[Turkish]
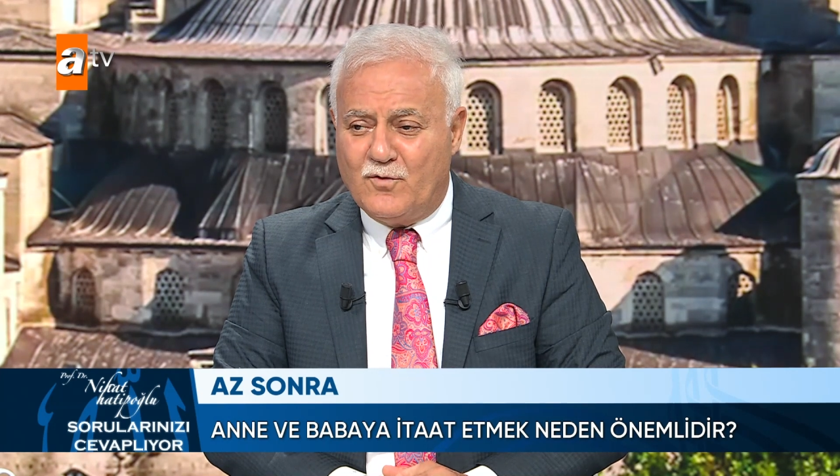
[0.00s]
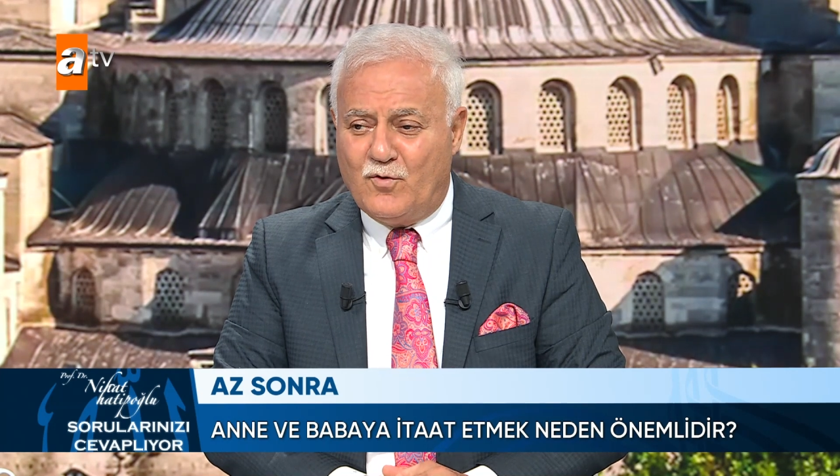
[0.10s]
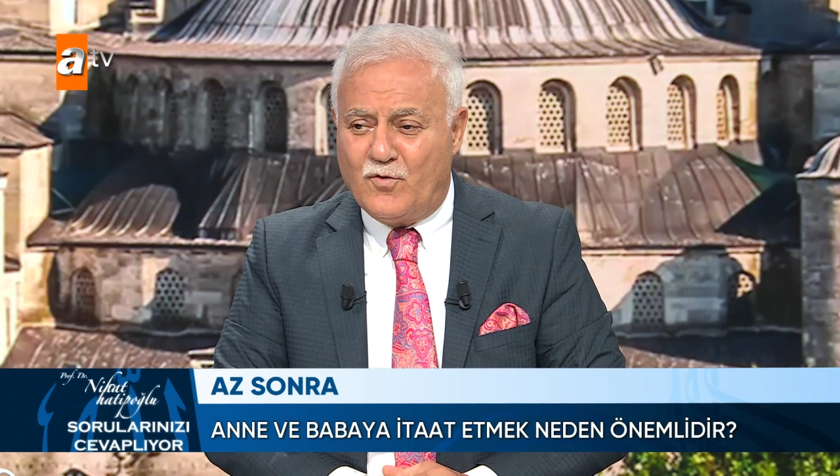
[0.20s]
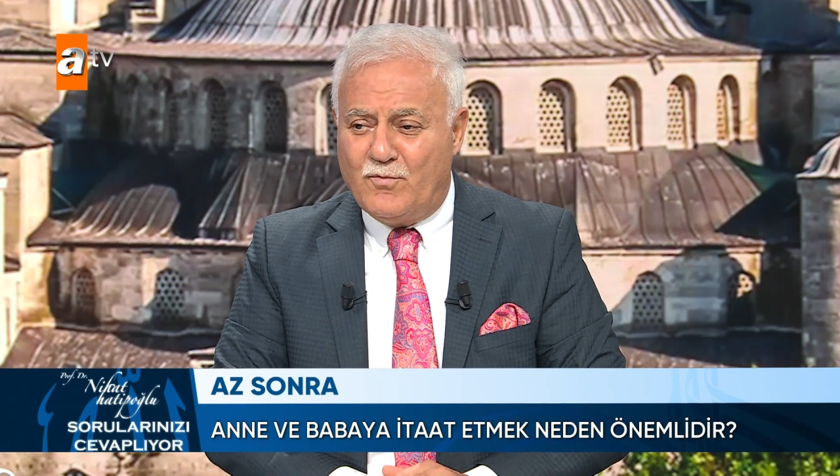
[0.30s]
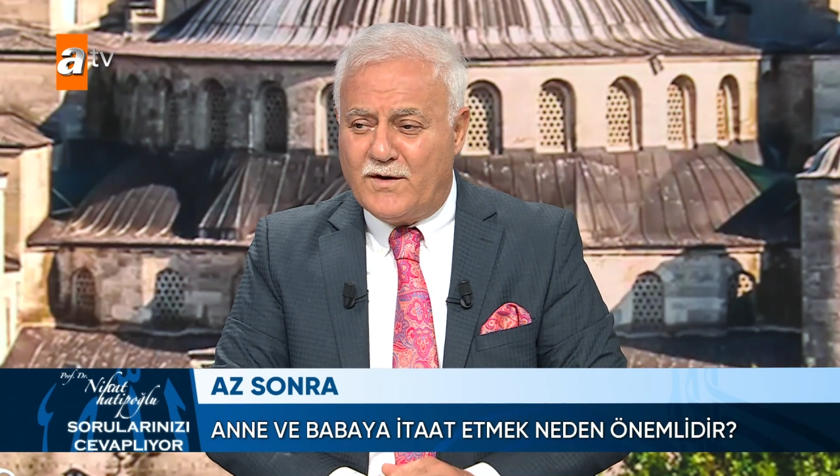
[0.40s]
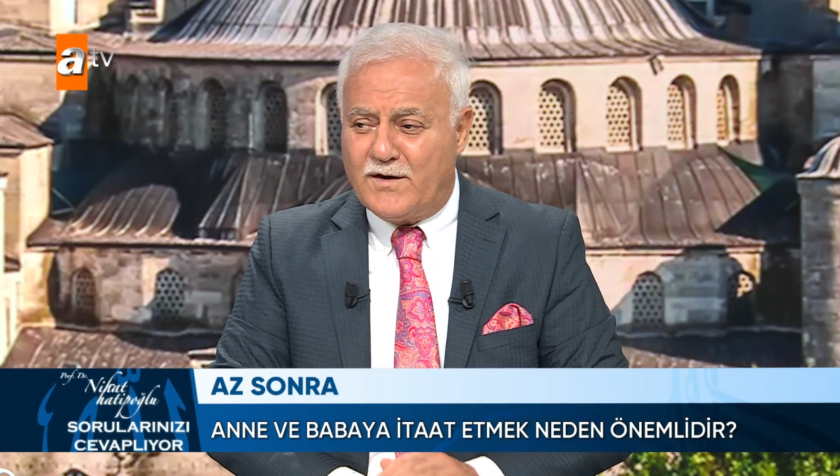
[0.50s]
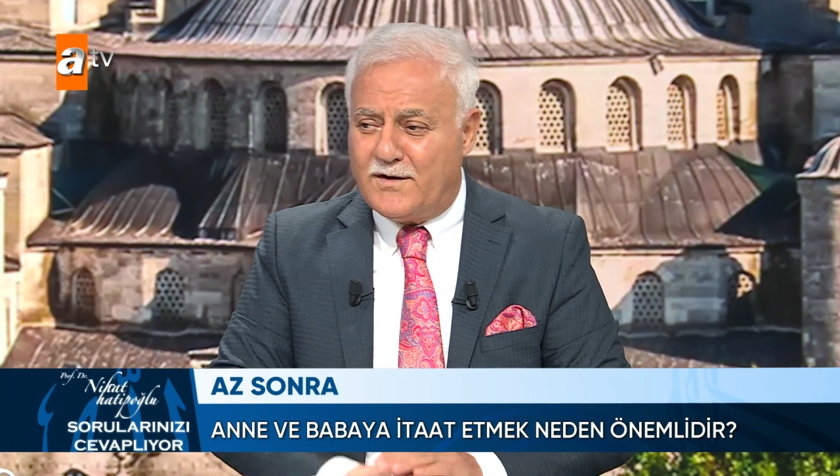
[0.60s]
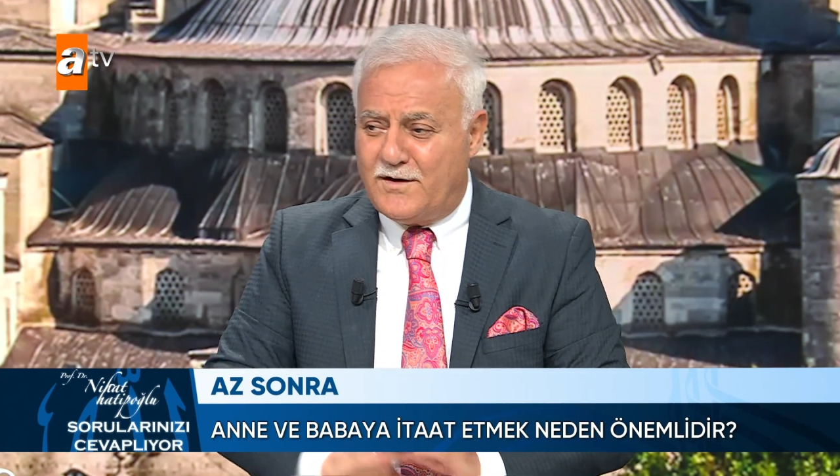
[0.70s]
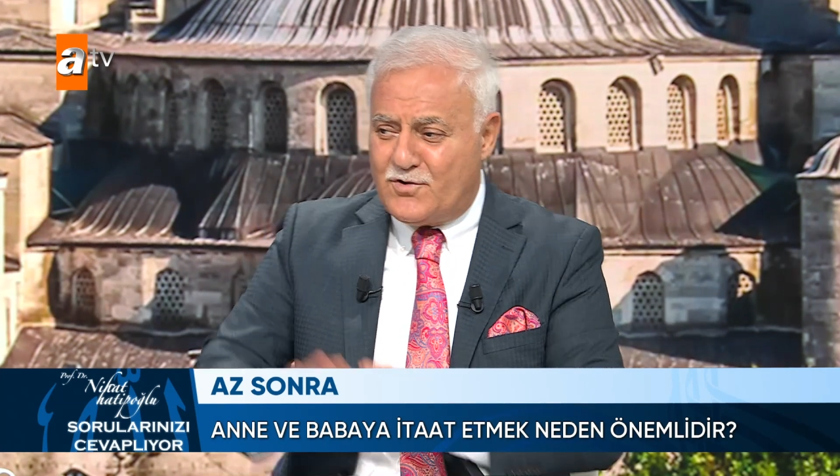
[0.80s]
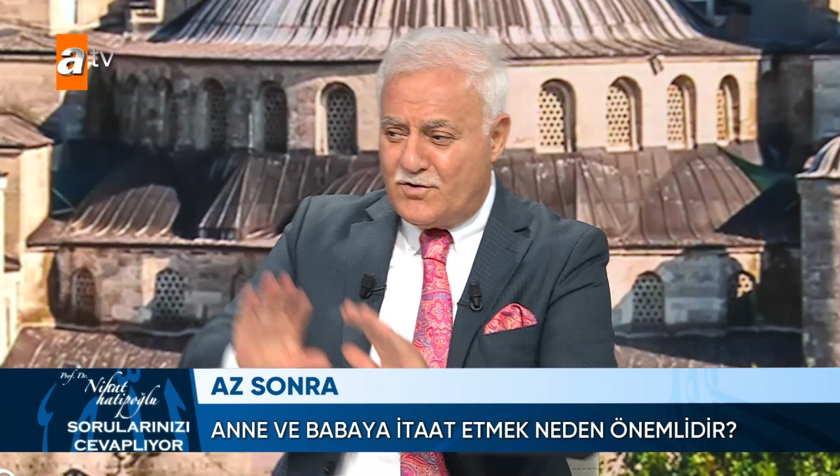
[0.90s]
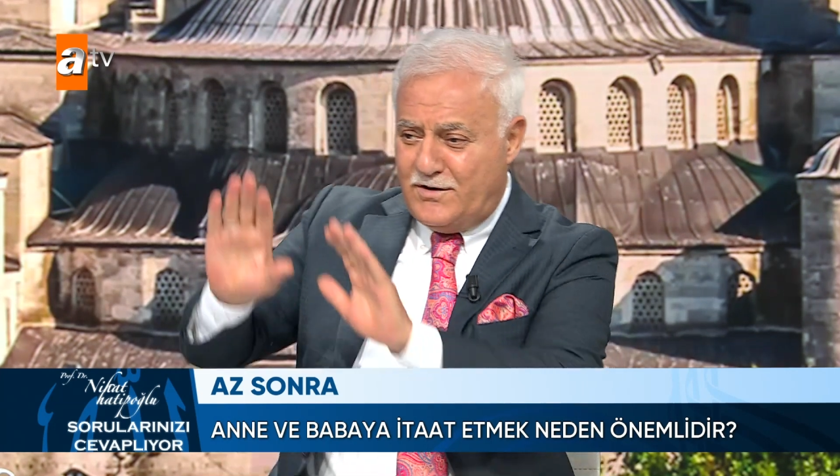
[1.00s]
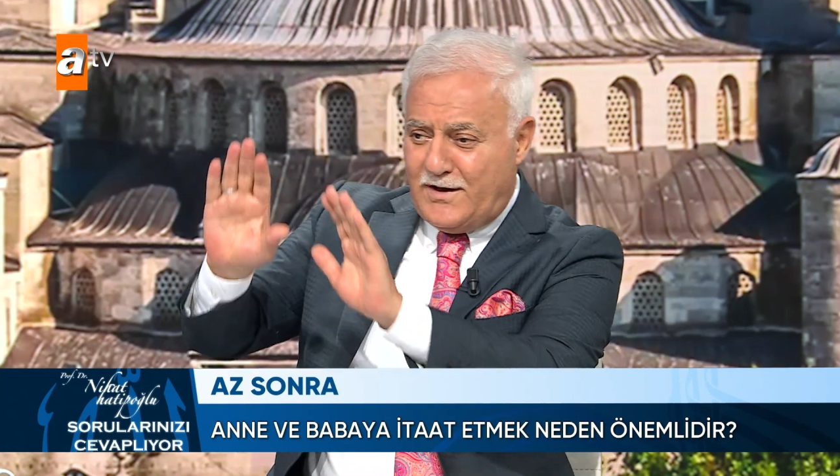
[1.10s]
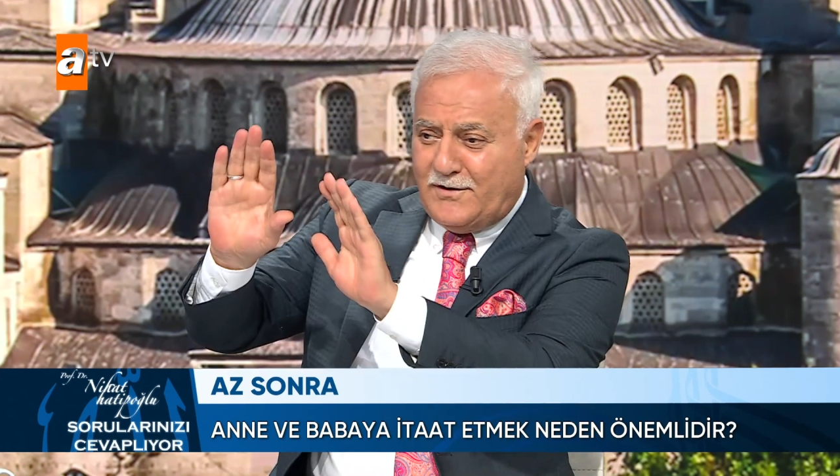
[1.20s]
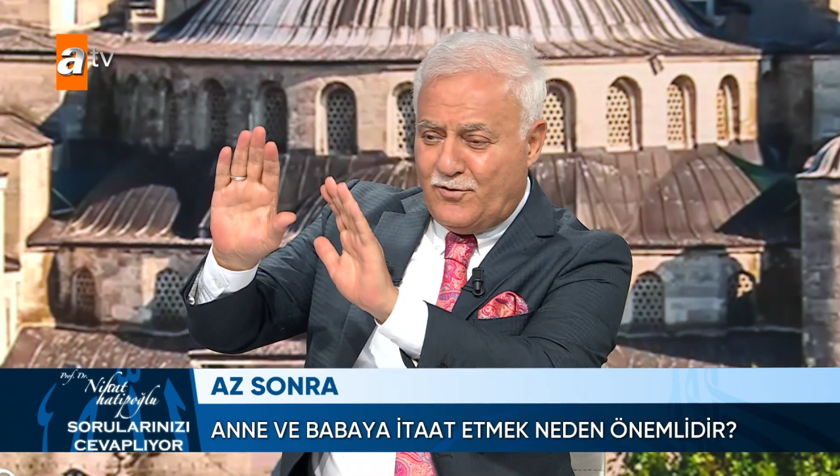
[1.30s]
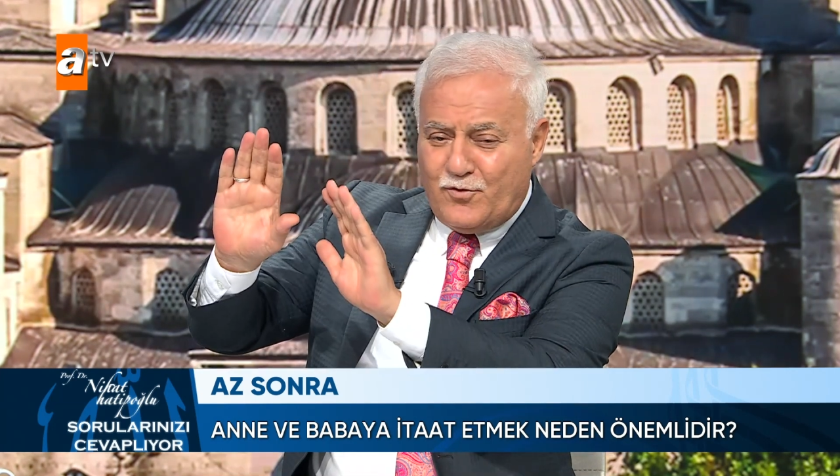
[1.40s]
korunmak yani kişinin kendi